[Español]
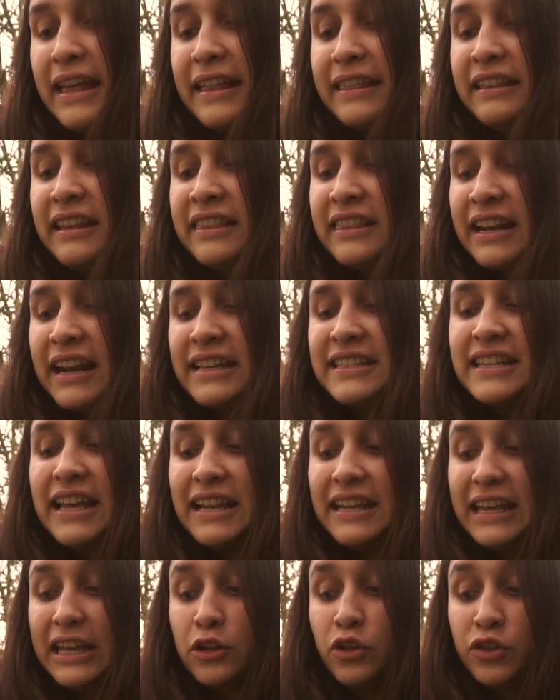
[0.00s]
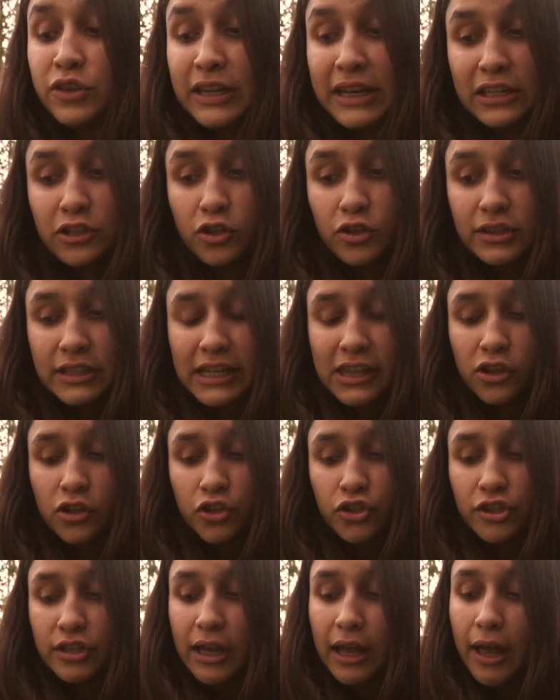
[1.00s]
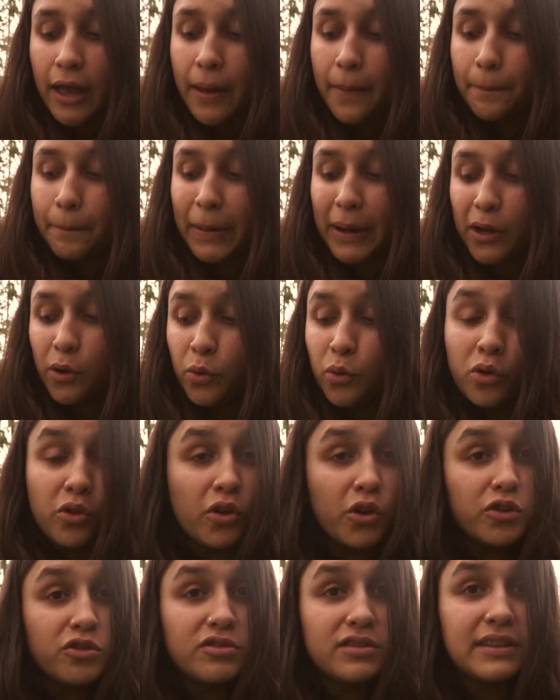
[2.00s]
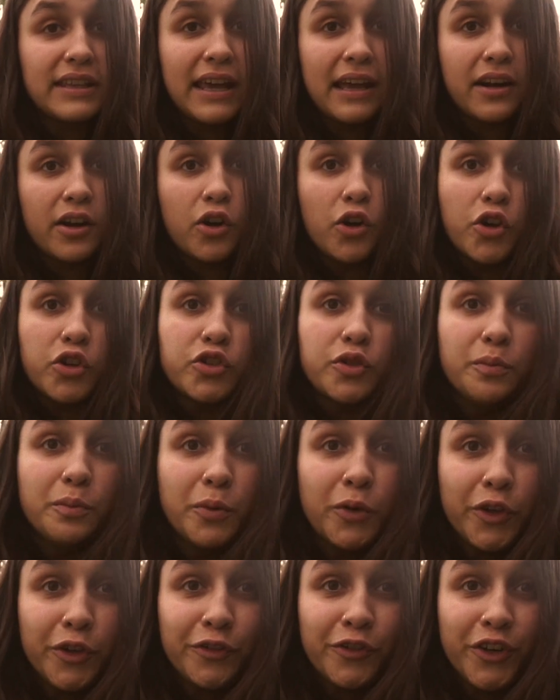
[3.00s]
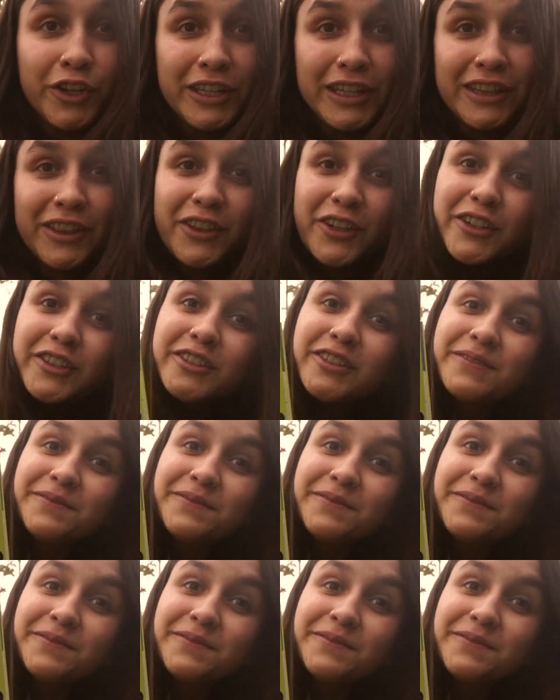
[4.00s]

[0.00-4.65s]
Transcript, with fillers: Detrás salieron tres ositos, peludos, tiernos, muy bonitos.